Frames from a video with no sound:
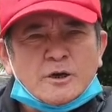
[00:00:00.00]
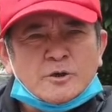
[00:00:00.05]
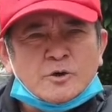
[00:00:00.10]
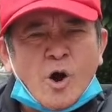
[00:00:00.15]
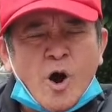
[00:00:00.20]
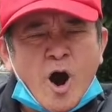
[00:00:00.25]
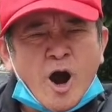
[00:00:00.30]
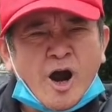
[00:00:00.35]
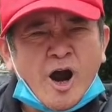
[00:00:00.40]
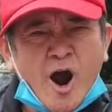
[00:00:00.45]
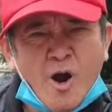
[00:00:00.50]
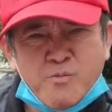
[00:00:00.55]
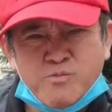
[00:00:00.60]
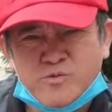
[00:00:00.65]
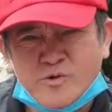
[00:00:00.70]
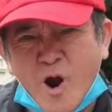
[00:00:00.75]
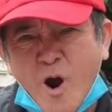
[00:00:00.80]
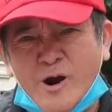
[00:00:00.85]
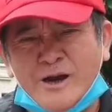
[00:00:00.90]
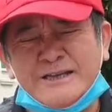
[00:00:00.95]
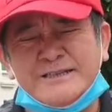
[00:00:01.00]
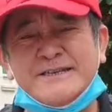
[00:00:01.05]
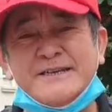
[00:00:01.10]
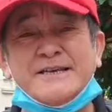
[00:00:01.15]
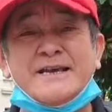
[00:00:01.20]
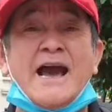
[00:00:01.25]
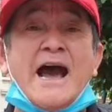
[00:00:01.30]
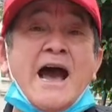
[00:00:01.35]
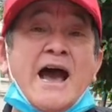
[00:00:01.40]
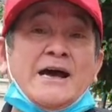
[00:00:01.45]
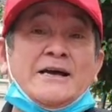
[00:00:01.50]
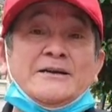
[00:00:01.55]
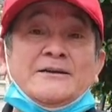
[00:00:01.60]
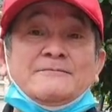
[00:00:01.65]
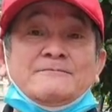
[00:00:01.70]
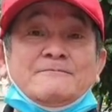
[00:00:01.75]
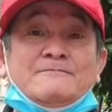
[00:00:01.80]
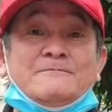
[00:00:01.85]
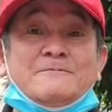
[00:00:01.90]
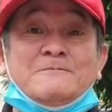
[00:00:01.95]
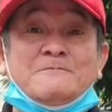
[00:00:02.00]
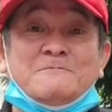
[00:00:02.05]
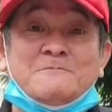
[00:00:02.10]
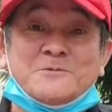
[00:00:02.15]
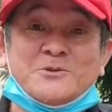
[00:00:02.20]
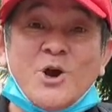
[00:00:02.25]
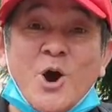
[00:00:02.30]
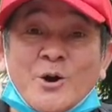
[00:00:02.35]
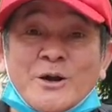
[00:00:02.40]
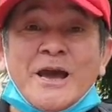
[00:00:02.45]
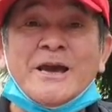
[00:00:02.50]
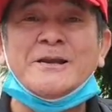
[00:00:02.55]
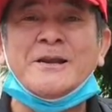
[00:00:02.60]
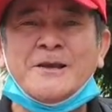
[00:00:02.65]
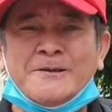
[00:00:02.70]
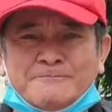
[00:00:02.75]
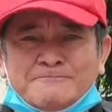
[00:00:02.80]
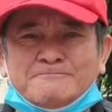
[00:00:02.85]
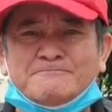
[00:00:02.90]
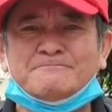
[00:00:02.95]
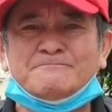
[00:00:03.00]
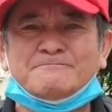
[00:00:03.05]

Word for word: Nó không có cái gì cả. Cho nên ấy